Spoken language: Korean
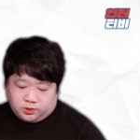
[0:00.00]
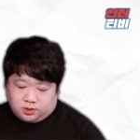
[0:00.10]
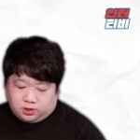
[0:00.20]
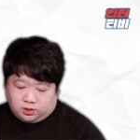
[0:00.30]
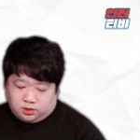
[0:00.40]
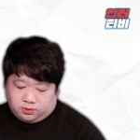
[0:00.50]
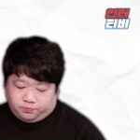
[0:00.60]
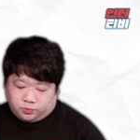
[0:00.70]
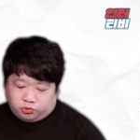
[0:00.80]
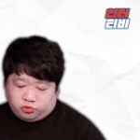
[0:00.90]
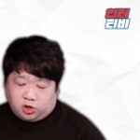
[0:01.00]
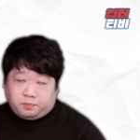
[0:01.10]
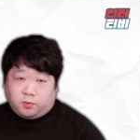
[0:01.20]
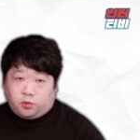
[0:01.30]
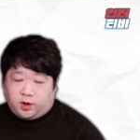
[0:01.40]
어,
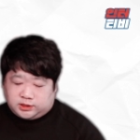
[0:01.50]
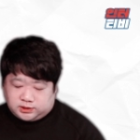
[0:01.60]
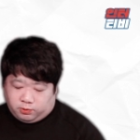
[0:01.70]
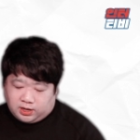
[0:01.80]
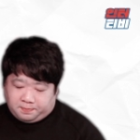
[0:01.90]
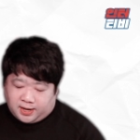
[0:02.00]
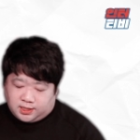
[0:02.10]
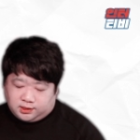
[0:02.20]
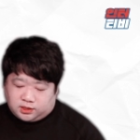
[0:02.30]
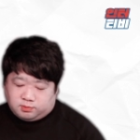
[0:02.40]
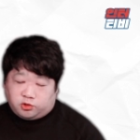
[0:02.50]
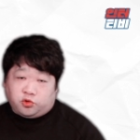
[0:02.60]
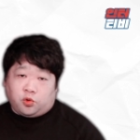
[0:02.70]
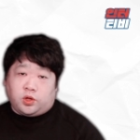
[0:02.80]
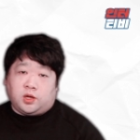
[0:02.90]
유럽 확산세가 워낙 빠르기 때문에
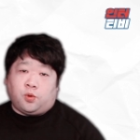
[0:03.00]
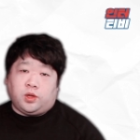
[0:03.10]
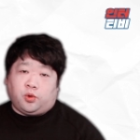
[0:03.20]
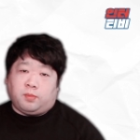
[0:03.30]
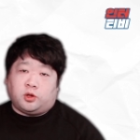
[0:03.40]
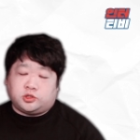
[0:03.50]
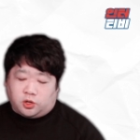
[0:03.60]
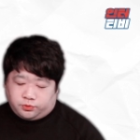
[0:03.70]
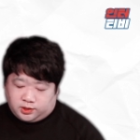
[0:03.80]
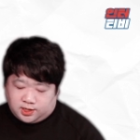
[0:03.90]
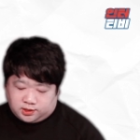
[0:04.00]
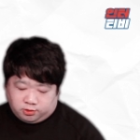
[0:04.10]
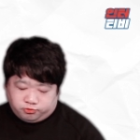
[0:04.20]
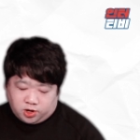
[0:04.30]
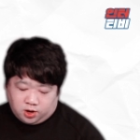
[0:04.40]
유로 2020이 먼저 연기가
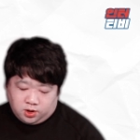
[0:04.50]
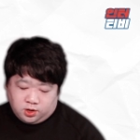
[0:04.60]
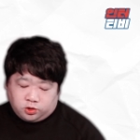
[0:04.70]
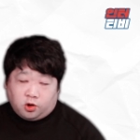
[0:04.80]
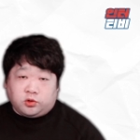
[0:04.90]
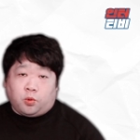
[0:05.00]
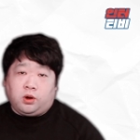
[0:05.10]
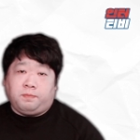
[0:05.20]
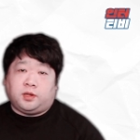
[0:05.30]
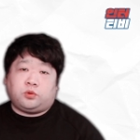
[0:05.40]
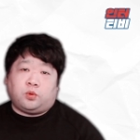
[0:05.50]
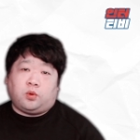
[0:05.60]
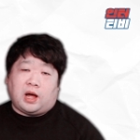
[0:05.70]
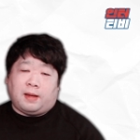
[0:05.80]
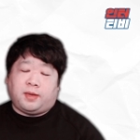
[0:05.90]
됐고요. 결국
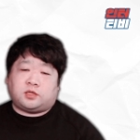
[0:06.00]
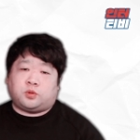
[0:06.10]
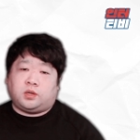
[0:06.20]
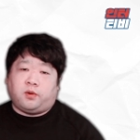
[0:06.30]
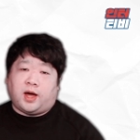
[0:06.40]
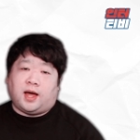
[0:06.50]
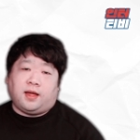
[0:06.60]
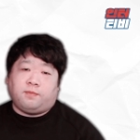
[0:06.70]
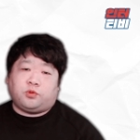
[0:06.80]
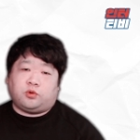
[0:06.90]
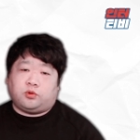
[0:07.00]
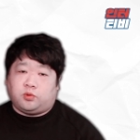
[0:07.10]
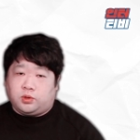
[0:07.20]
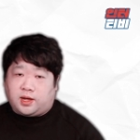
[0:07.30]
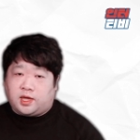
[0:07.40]
올림픽도 아베 총리와
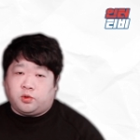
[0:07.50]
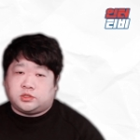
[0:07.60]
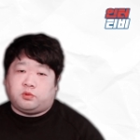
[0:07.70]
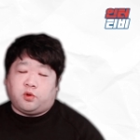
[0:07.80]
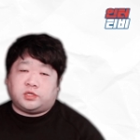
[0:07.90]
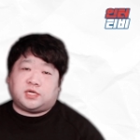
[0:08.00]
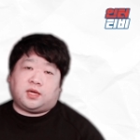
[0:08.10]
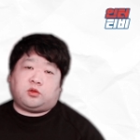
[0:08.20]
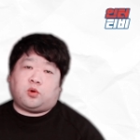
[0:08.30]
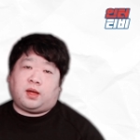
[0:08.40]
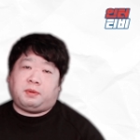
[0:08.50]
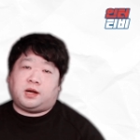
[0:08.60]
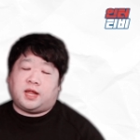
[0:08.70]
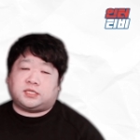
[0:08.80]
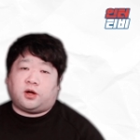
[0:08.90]
또 IOC 위원장이 또
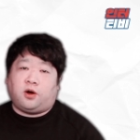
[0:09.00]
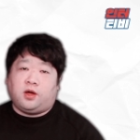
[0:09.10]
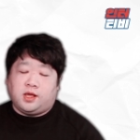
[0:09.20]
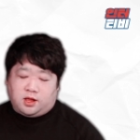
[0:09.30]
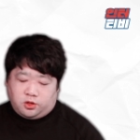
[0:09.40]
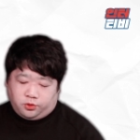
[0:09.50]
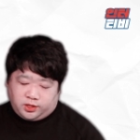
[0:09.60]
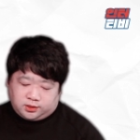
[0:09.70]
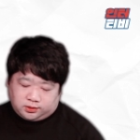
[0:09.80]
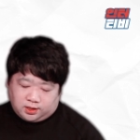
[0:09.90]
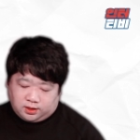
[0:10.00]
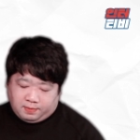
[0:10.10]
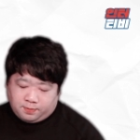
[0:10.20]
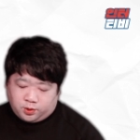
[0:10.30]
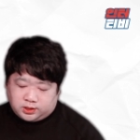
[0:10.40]
합의를 해서 1년 연기가 됐다는 게 발표가